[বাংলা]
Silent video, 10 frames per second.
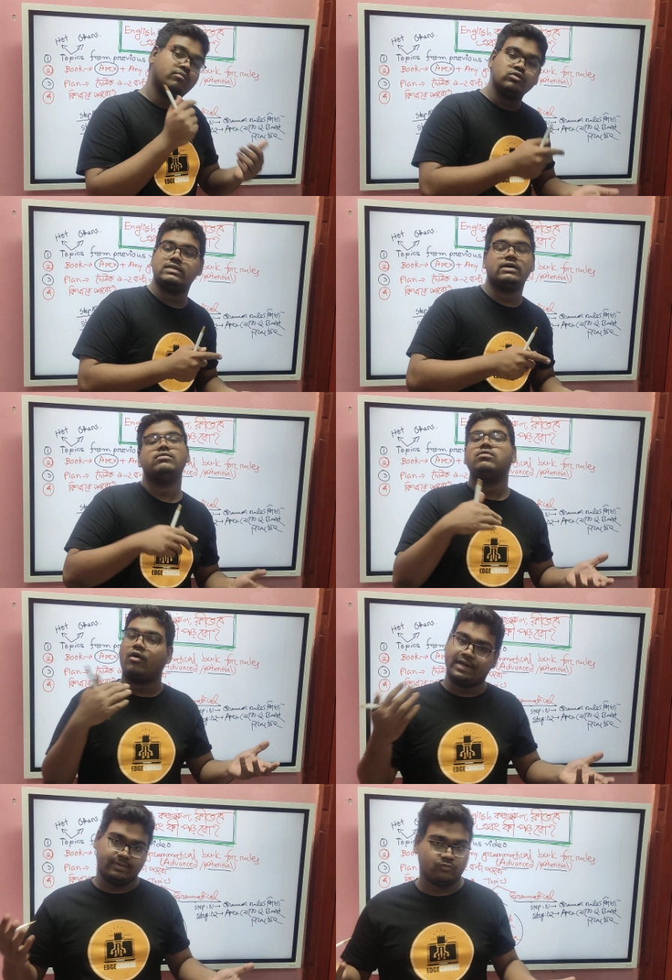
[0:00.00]
বুঝলেও
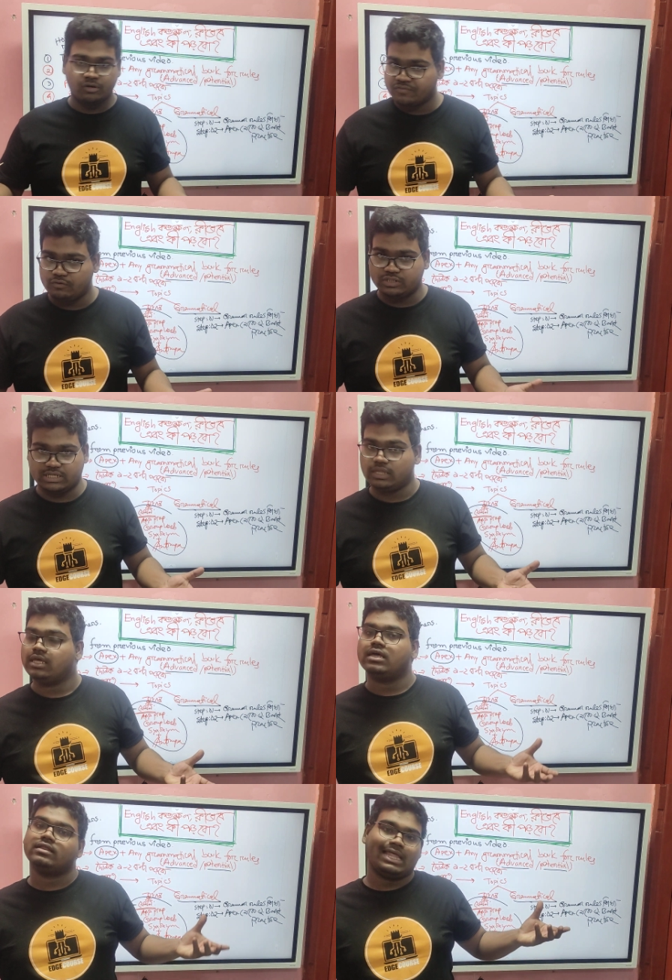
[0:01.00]
অনেক কনফিউশন
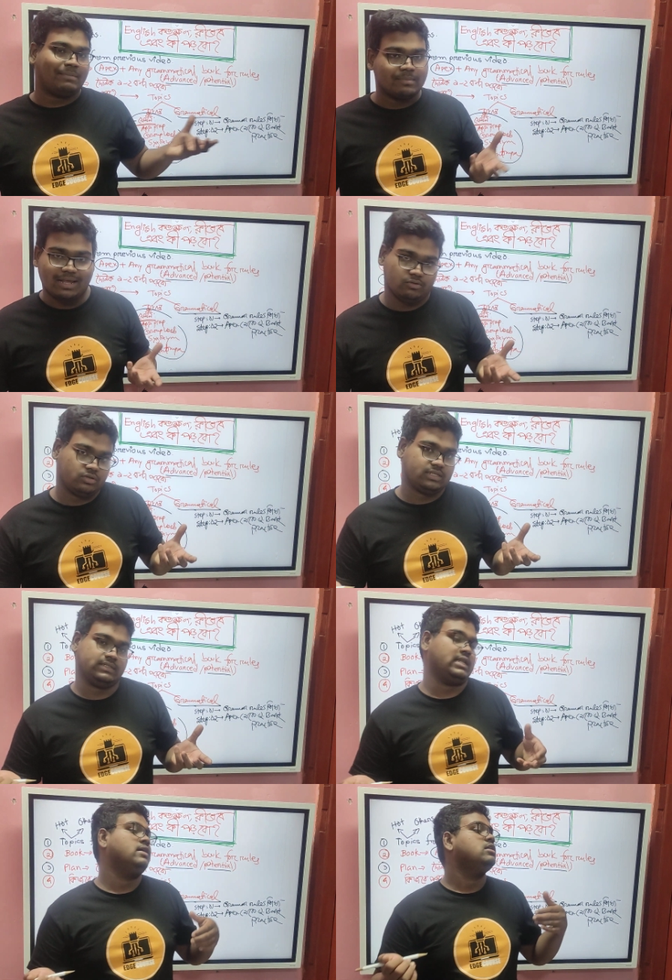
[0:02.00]
না আমার ভালো
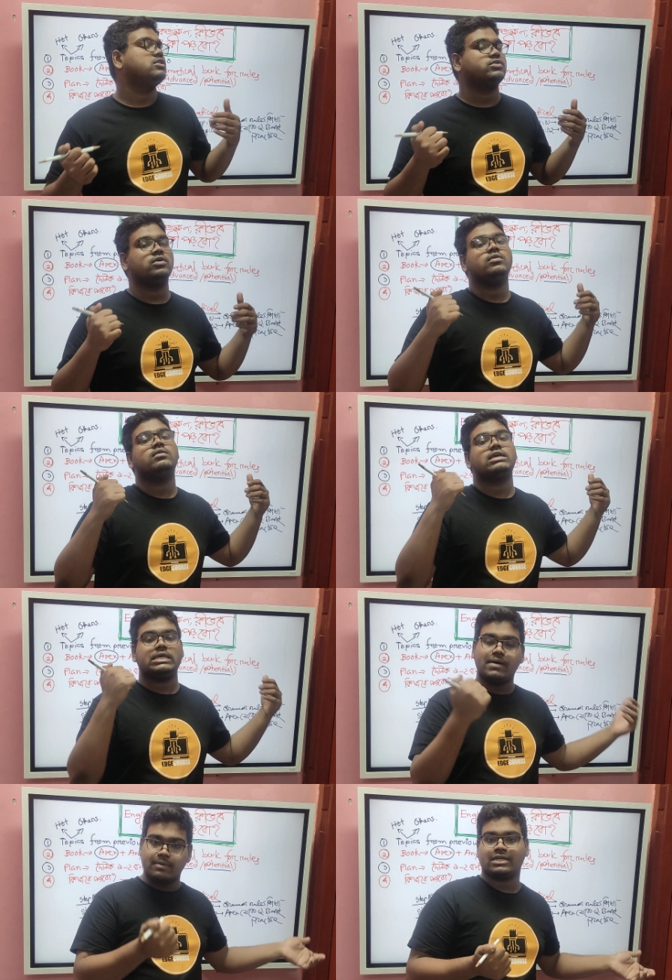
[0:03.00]
উঠতেছে না সো
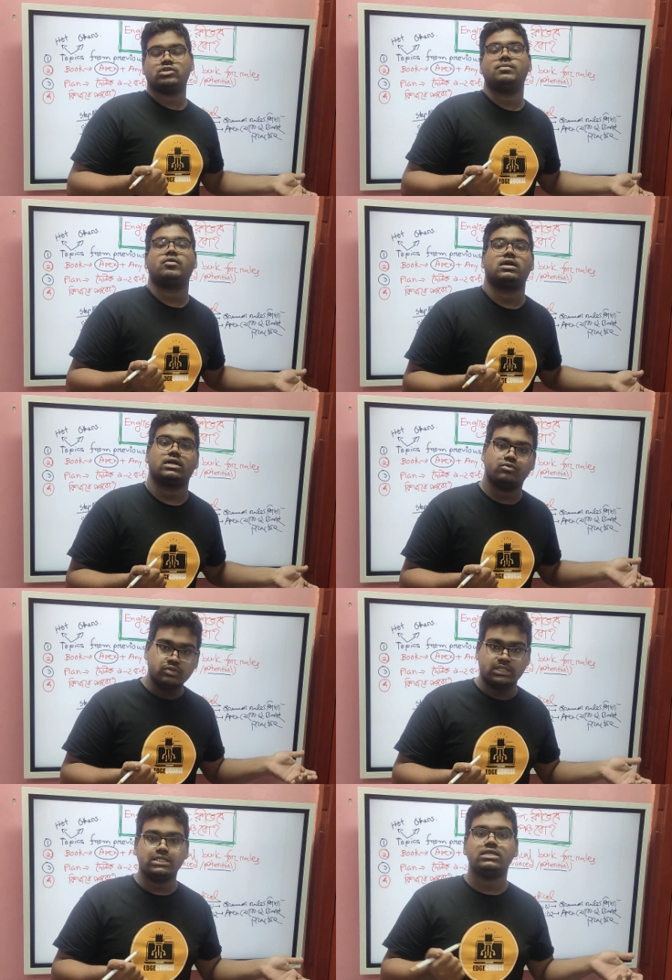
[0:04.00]
কিভাবে আসলে পড়াটা
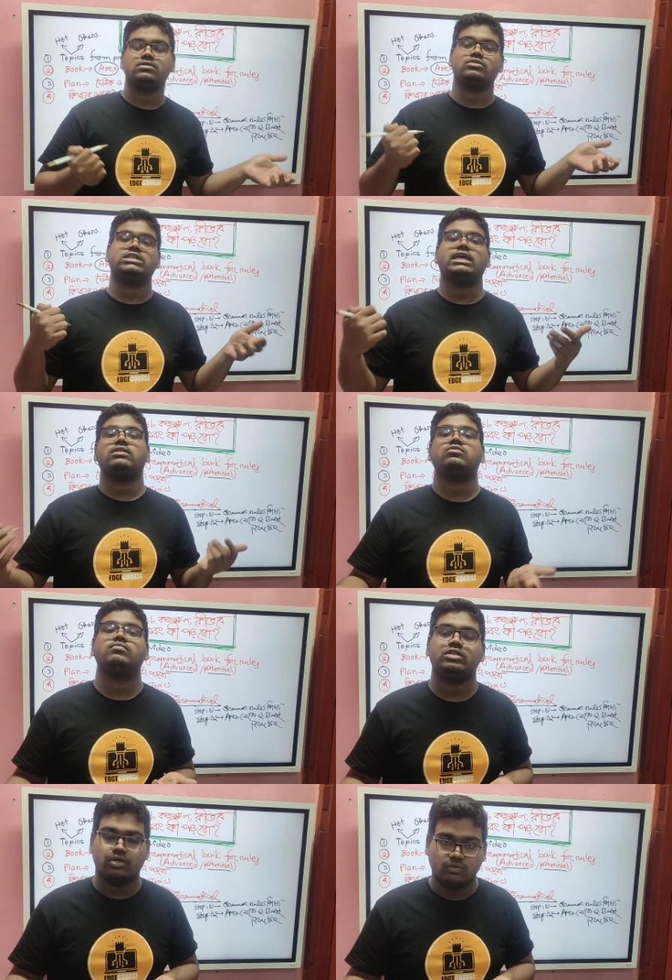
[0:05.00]
উচিত তো সেই
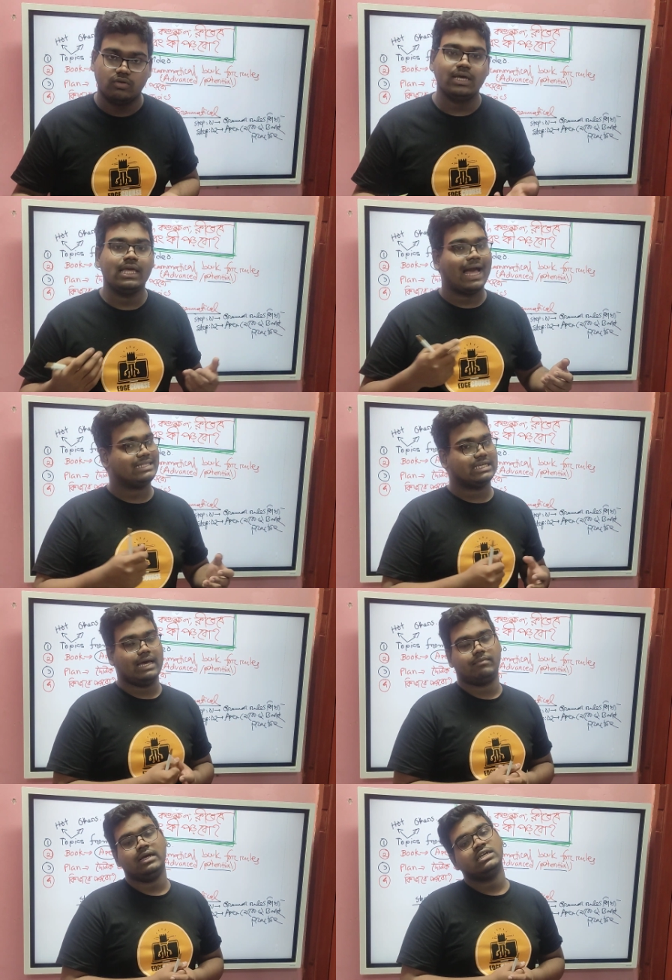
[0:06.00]
বিষয়গুলো আজকে
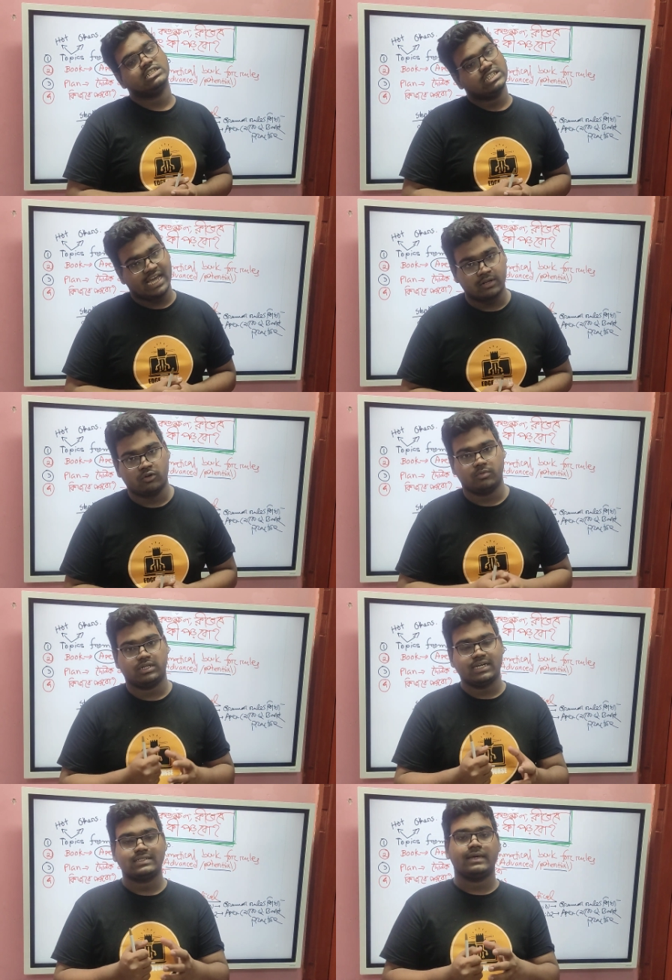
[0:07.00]
আমরা শেয়ার করব
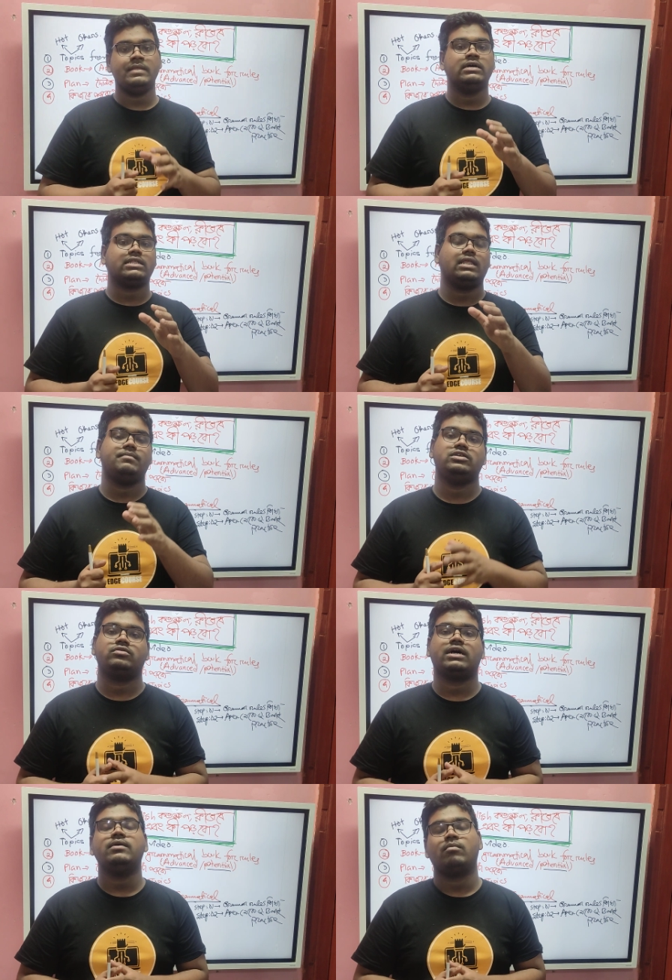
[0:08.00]
ঠিক আছে তাহলে
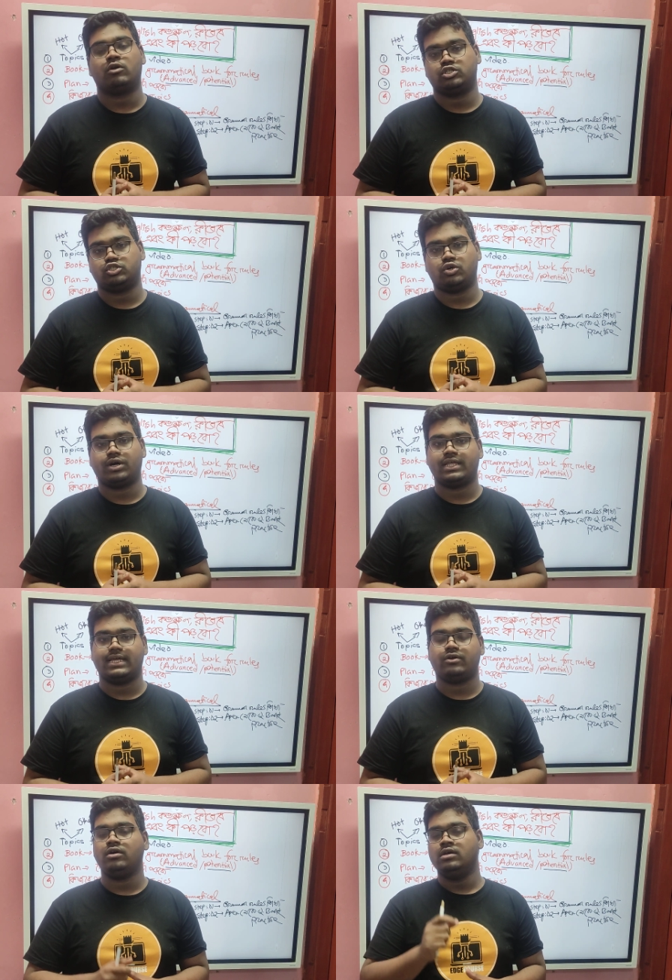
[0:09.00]
ভিডিওটা মনোযোগ সহকারে
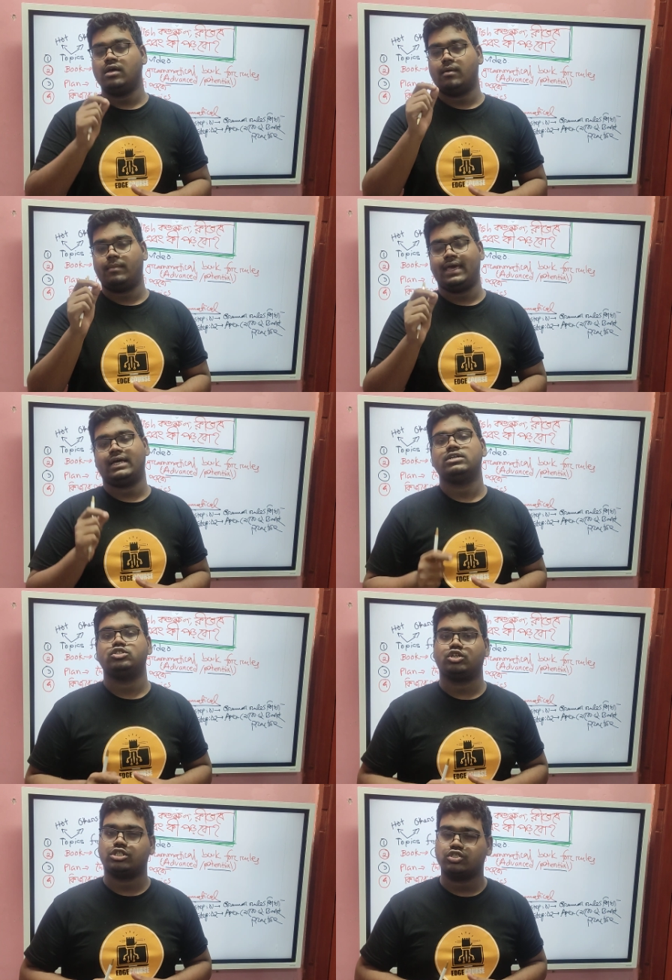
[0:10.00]
দেখো ভাইয়া
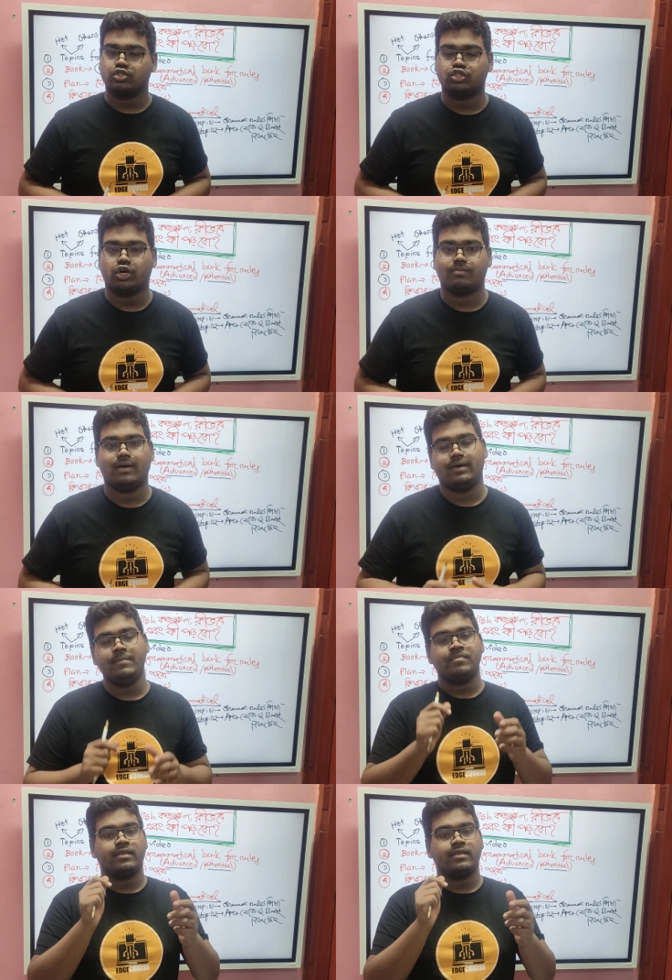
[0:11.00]
যথেষ্ট শর্টভাবে